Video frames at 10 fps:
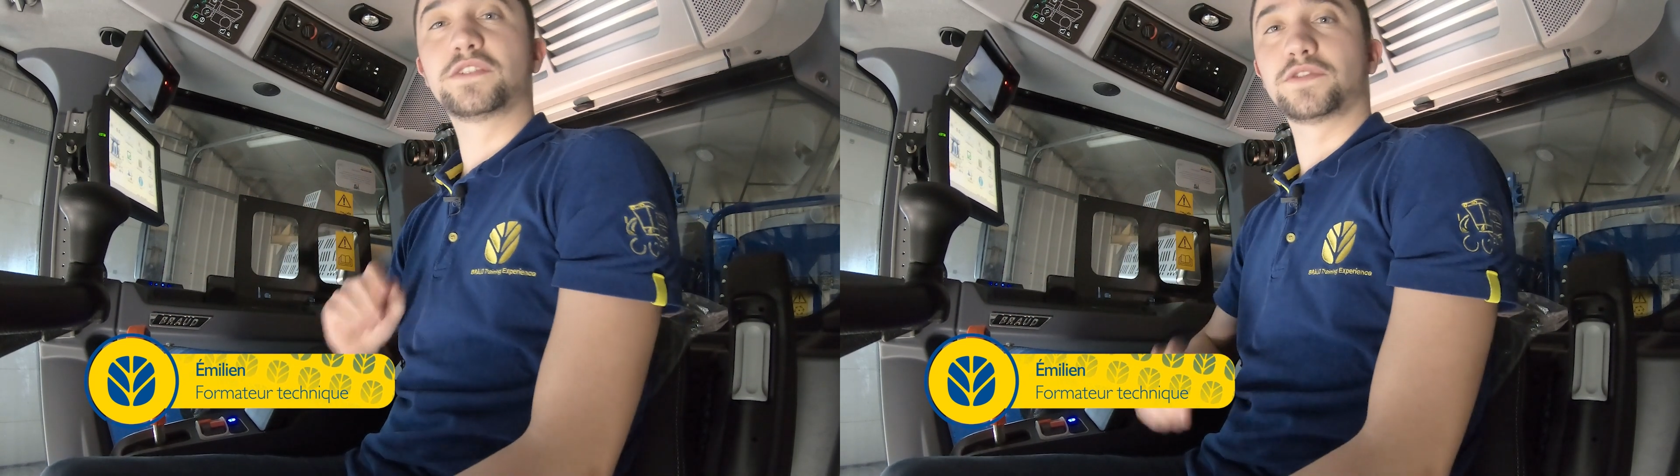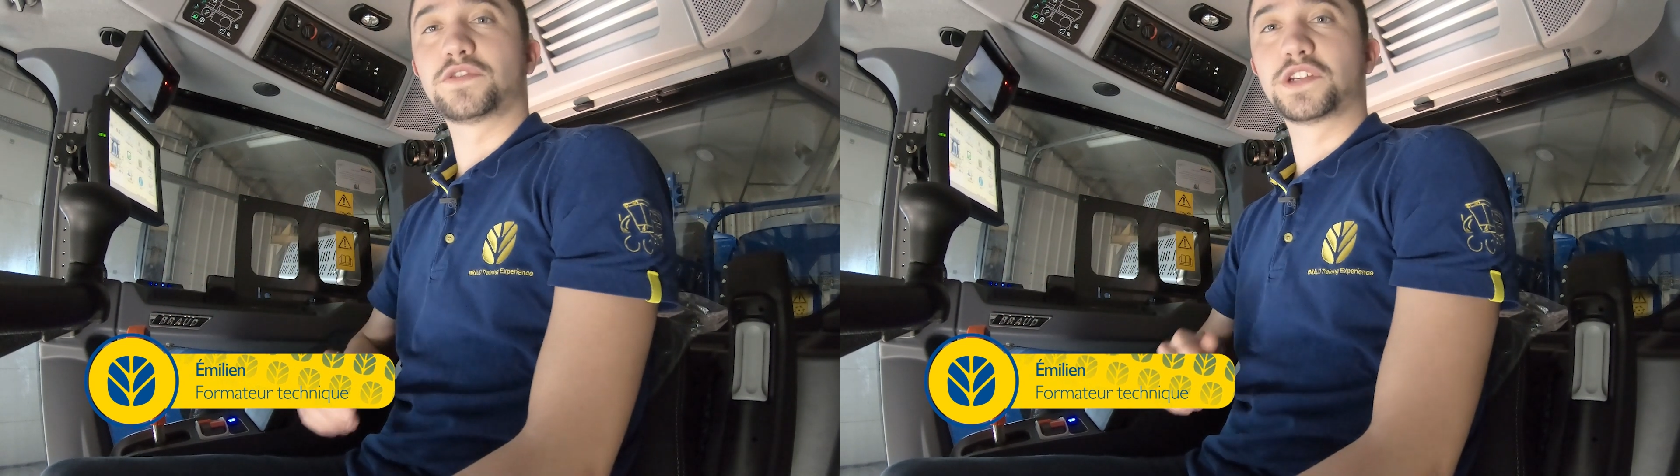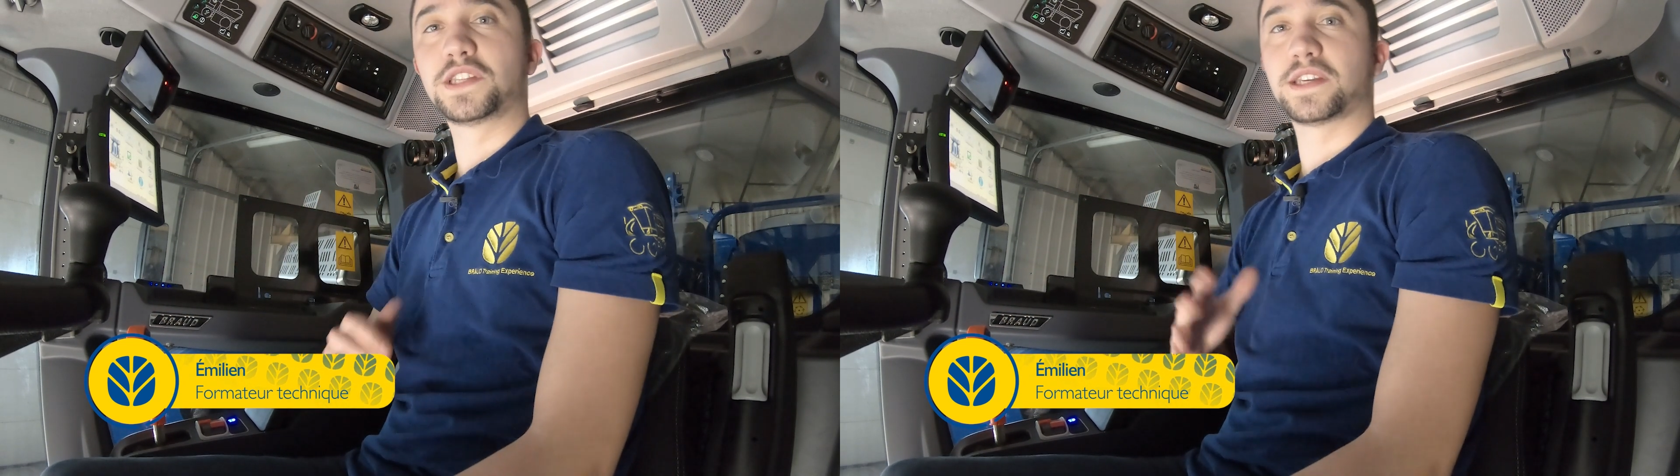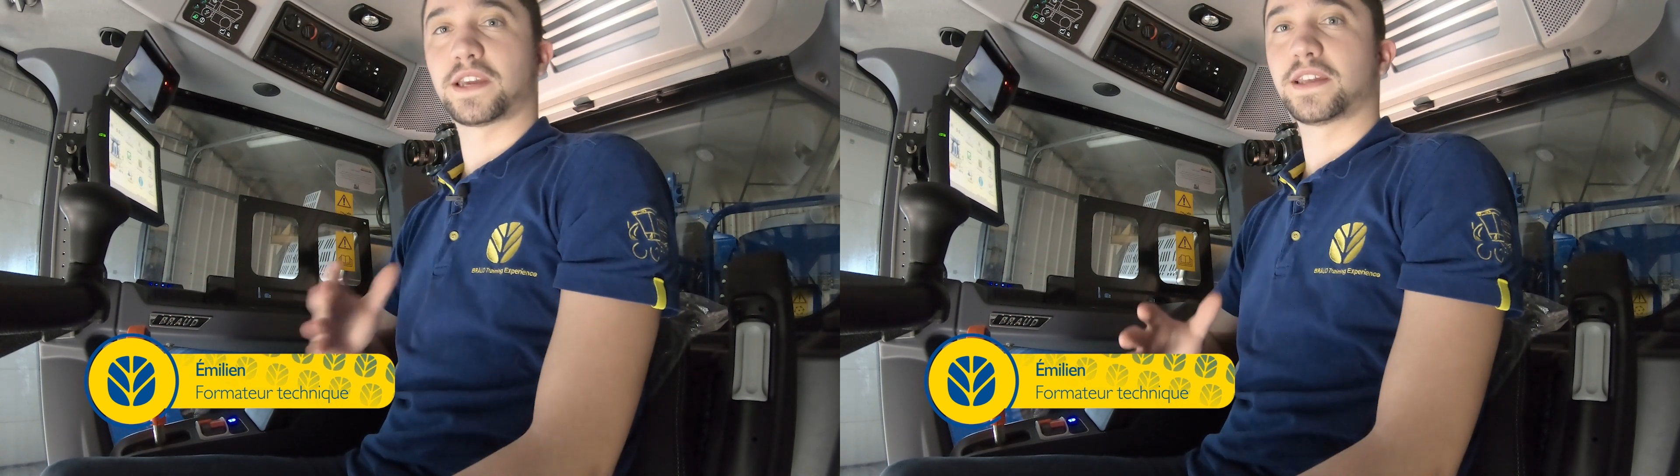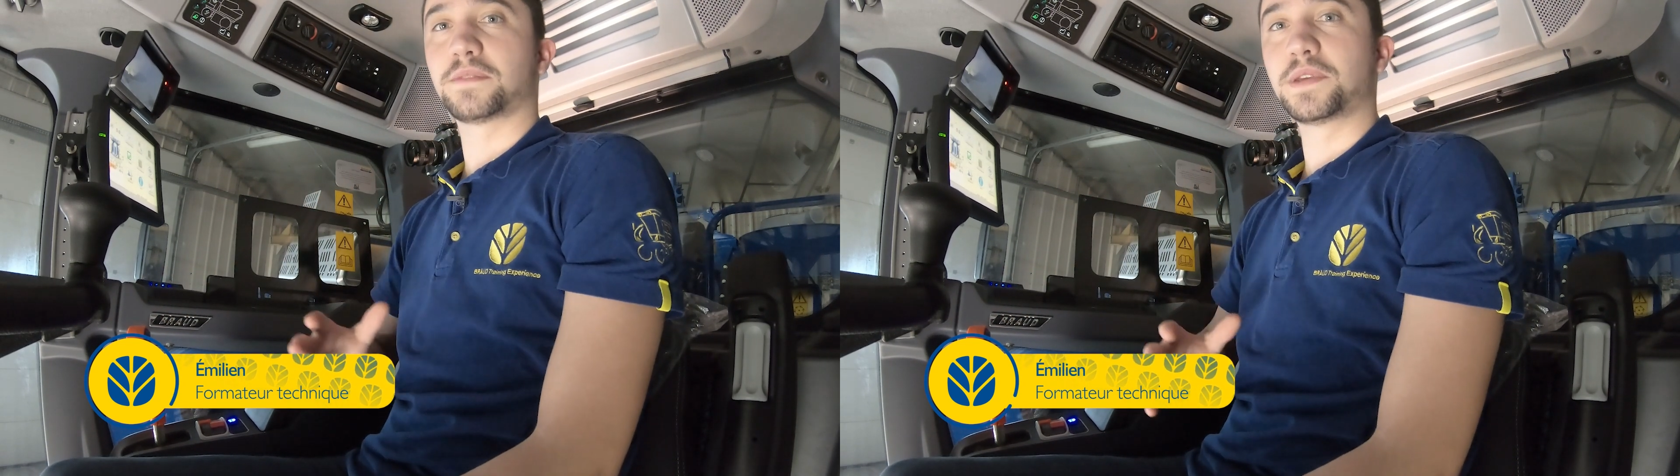à vendanger
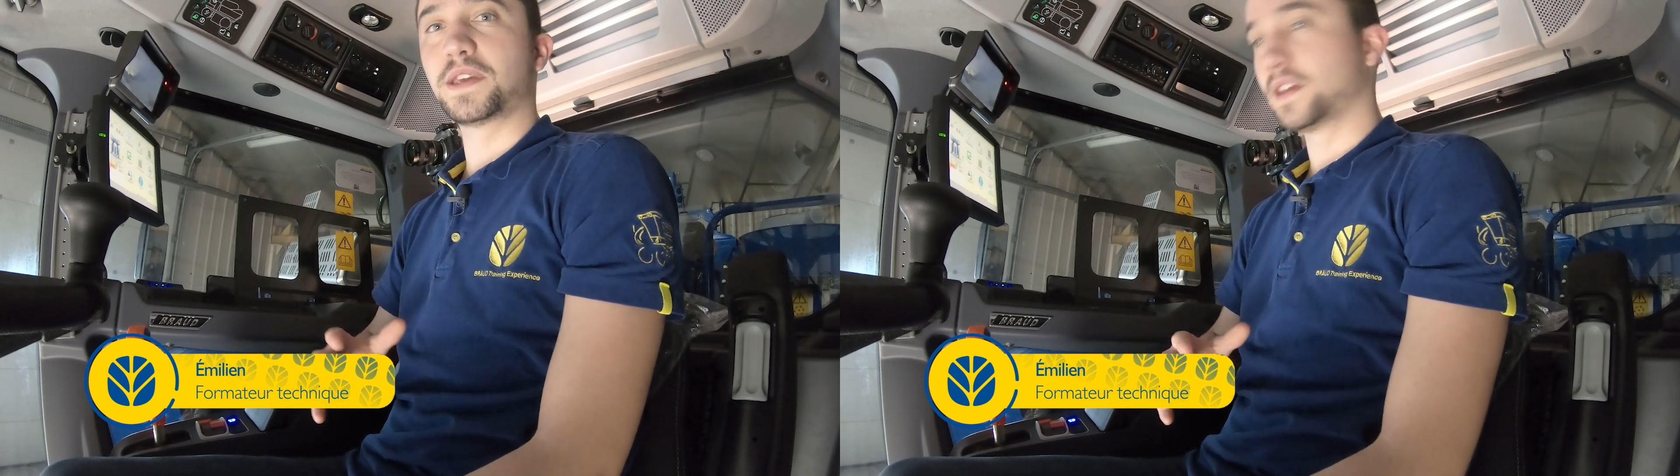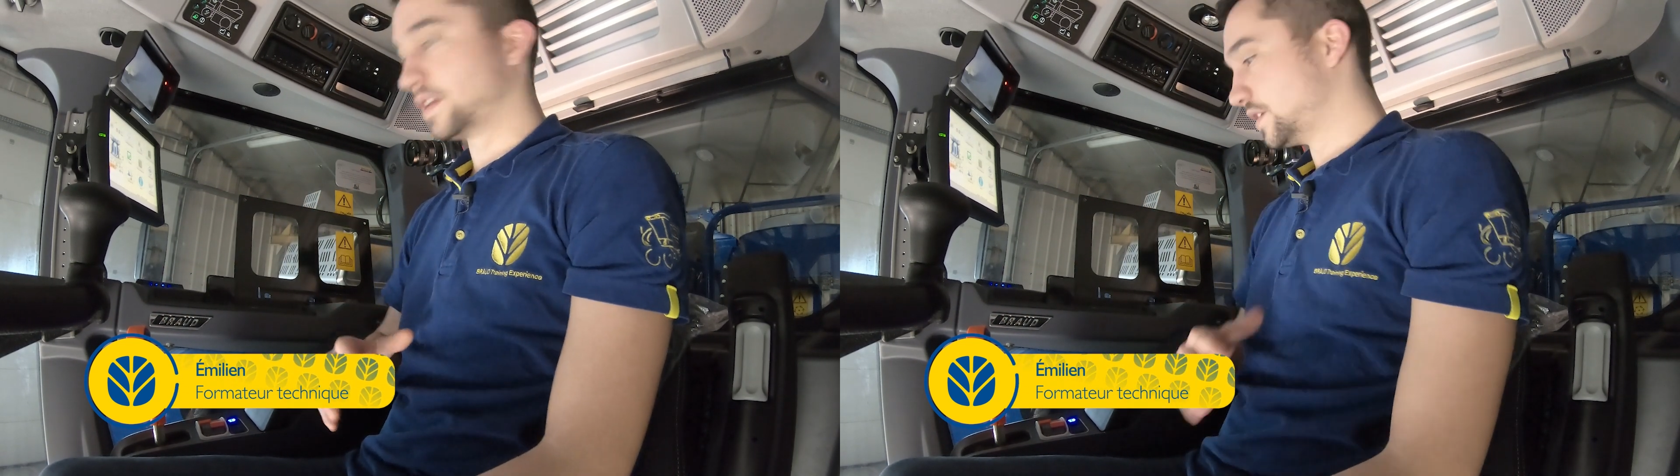tir 4B,